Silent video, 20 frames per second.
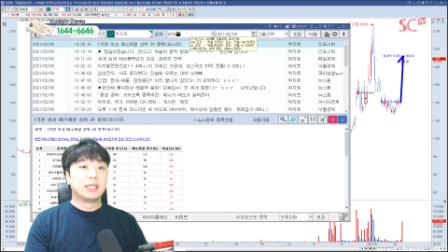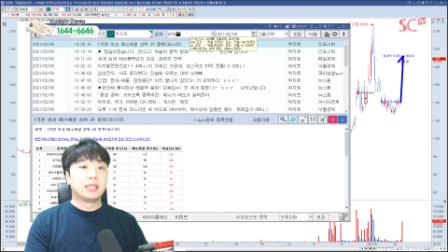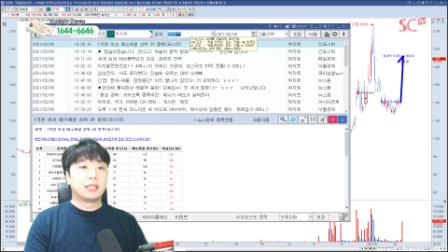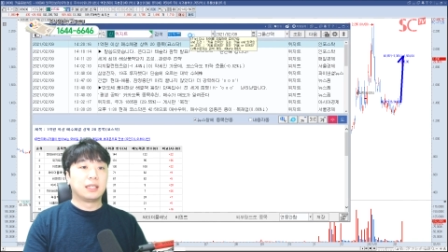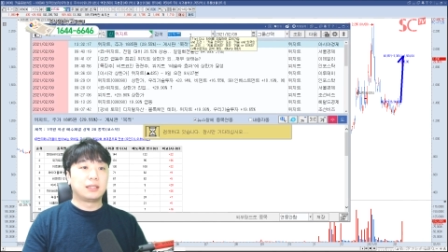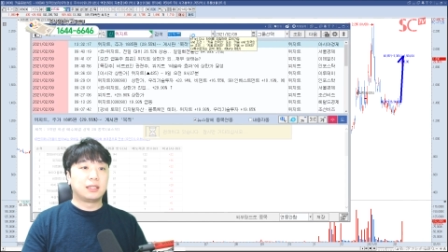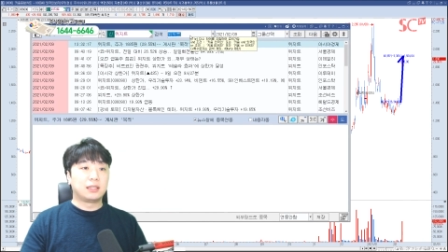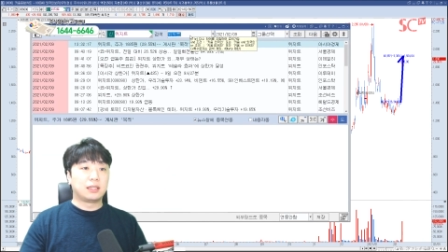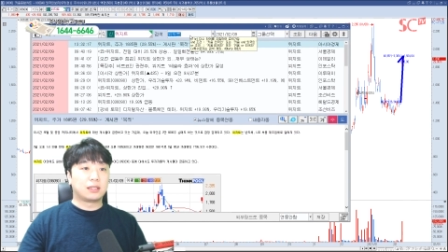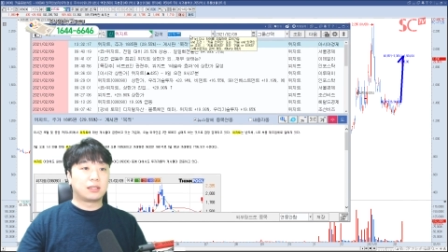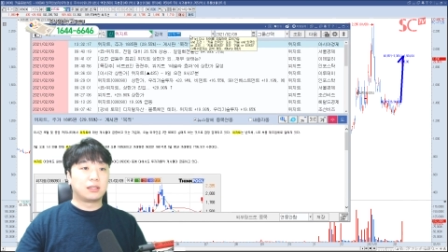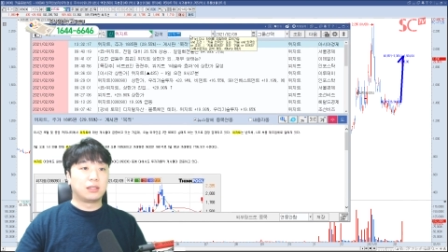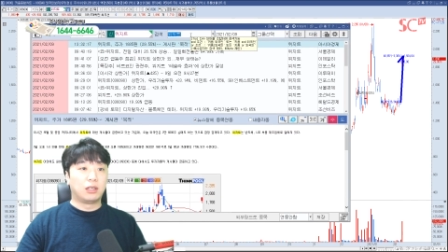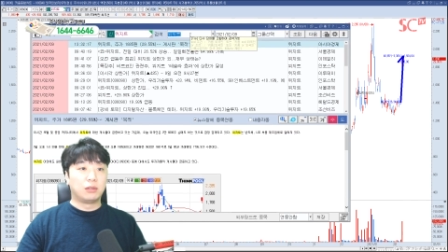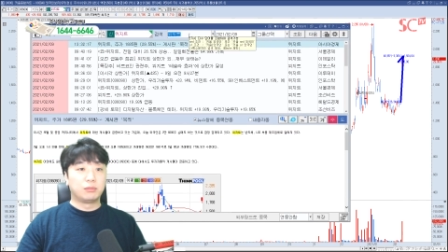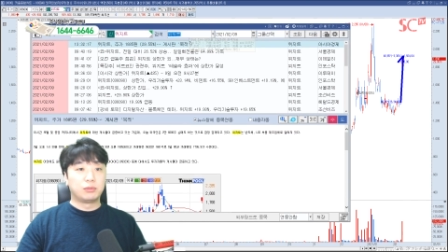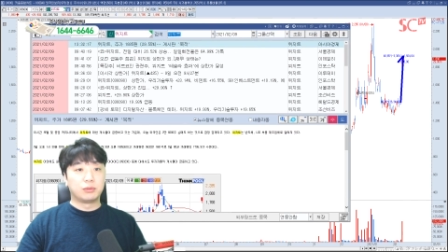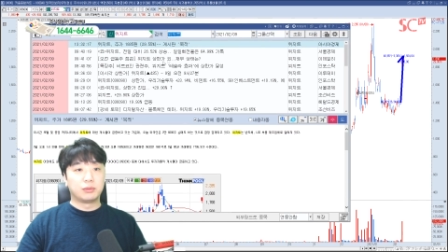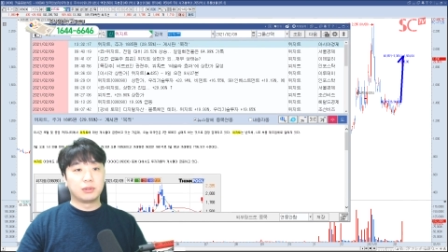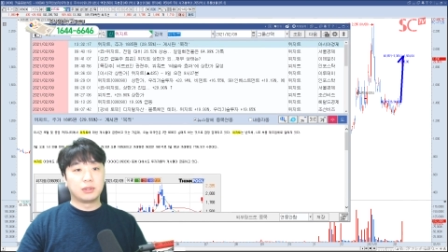그래서 이제
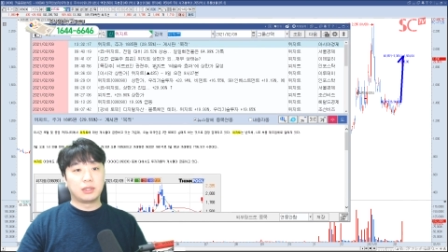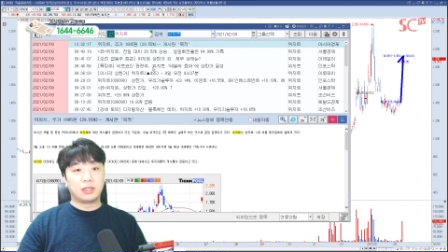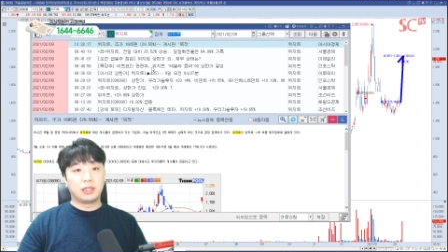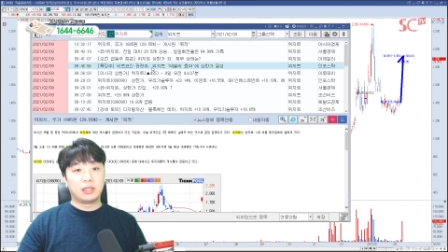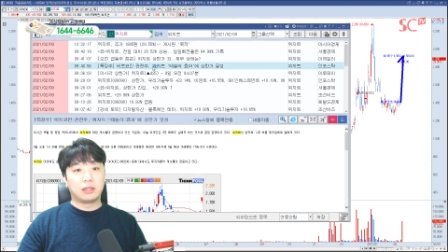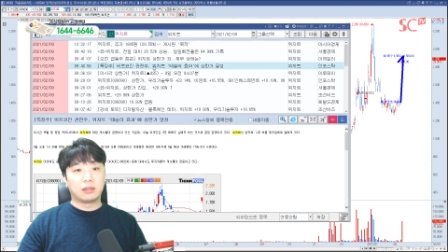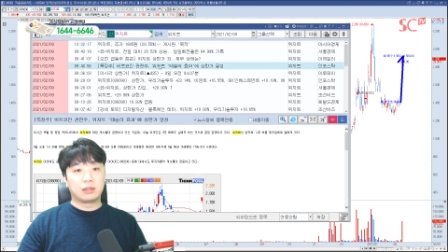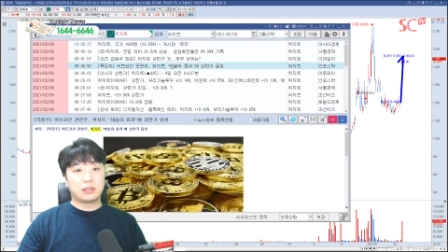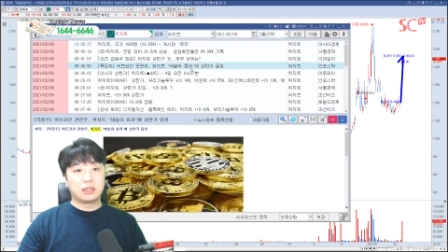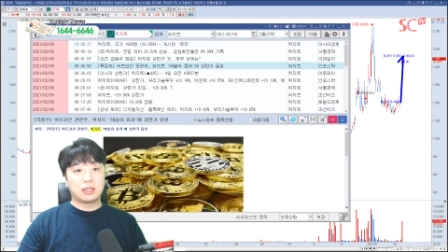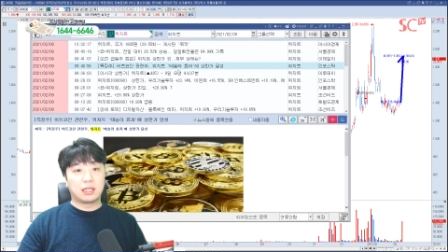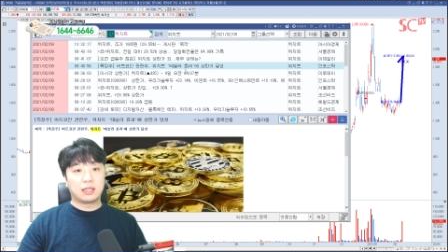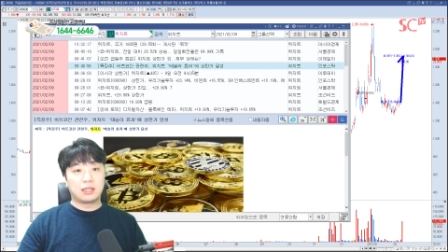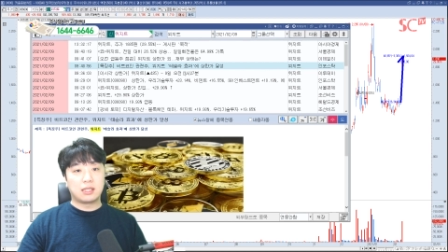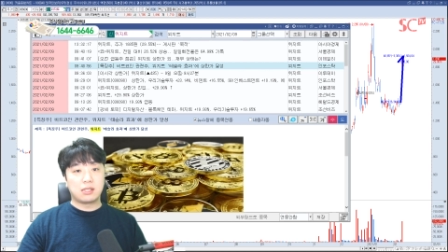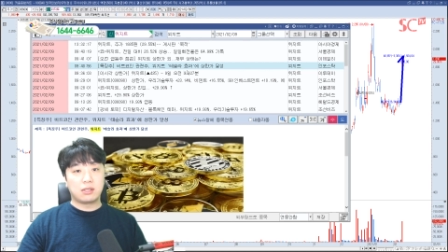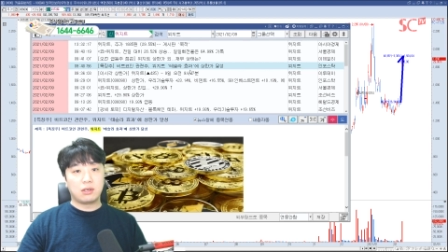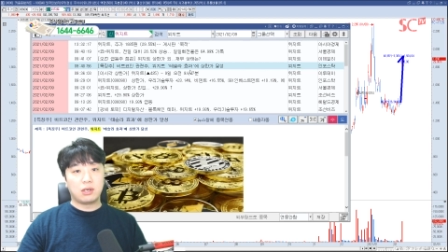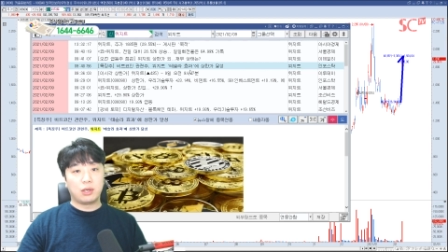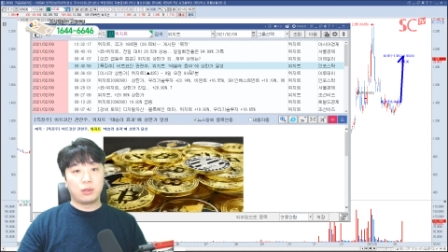그런 부분들이 역시나
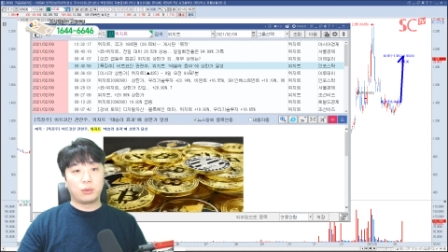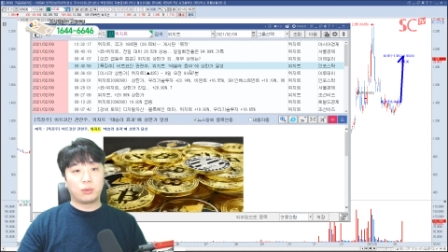테슬라